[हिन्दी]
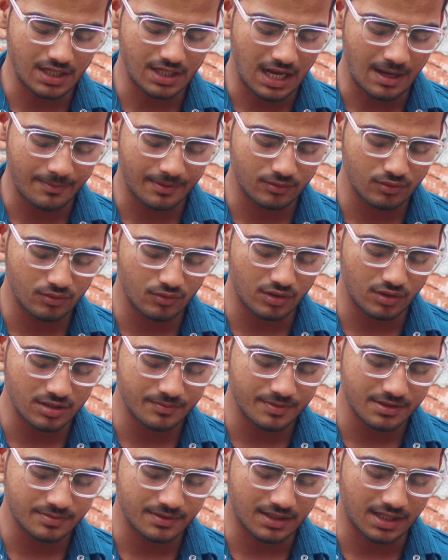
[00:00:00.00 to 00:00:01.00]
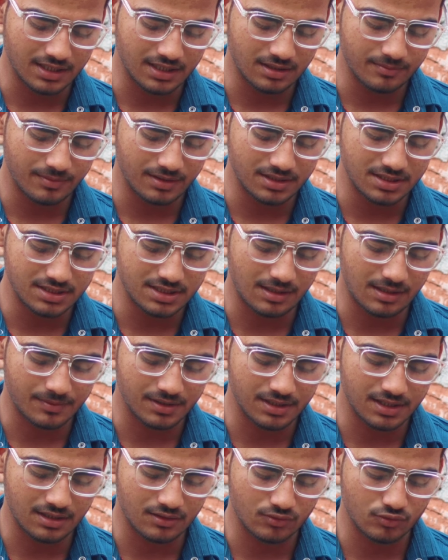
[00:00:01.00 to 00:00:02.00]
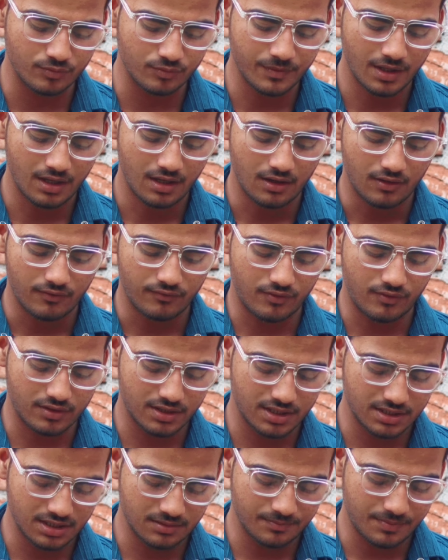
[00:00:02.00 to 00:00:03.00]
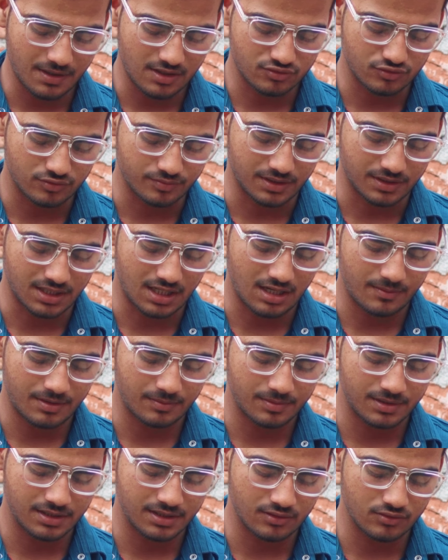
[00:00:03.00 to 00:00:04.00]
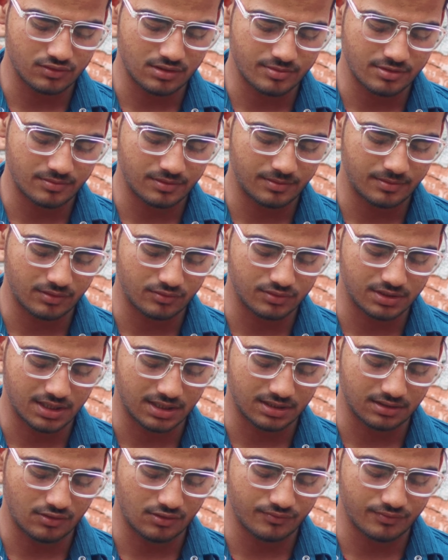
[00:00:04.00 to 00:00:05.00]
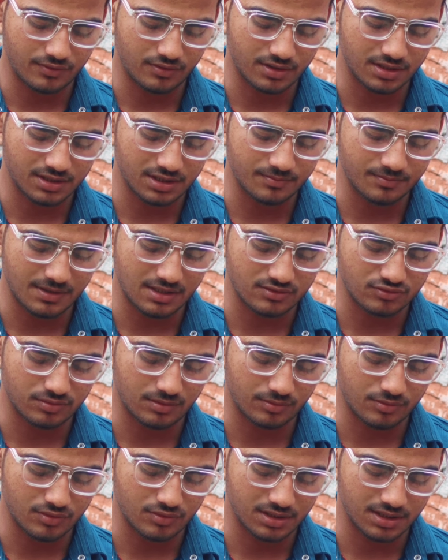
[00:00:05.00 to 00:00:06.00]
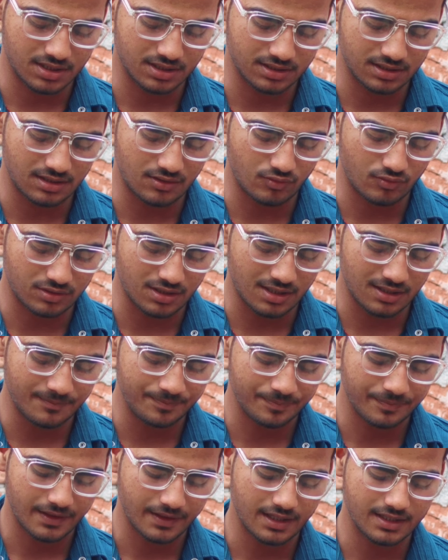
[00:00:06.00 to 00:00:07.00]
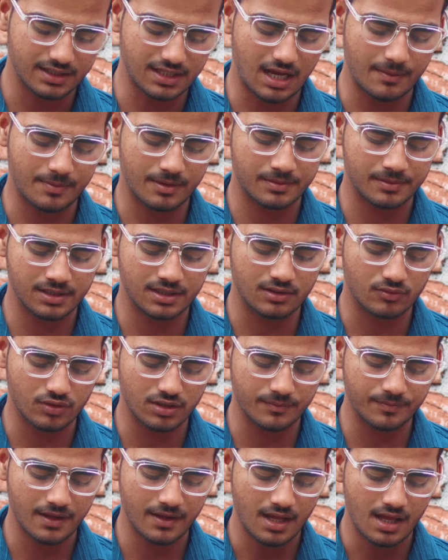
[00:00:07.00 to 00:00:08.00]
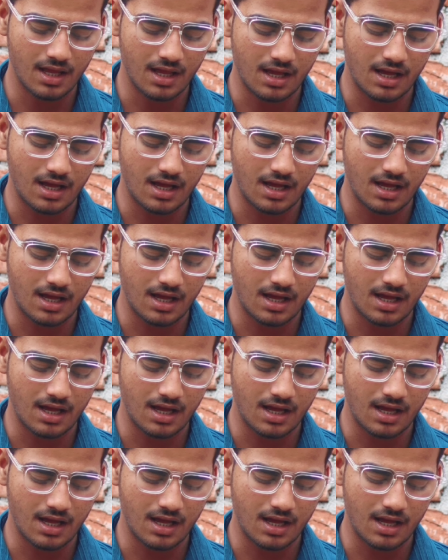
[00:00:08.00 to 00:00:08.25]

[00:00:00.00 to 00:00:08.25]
और यहाँ पर आपको लॉगिन पेज पर आने के बाद नीचे आप क्लिक कर दो फॉरगेटेड पासवर्ड पर यहाँ पर क्लिक करो सबसे पहले मैं आपको दिखा देता हूँ फॉरगेटेड पासवर्ड आपको क्लिक कर देना होता है यहाँ पर क्लिक करोगे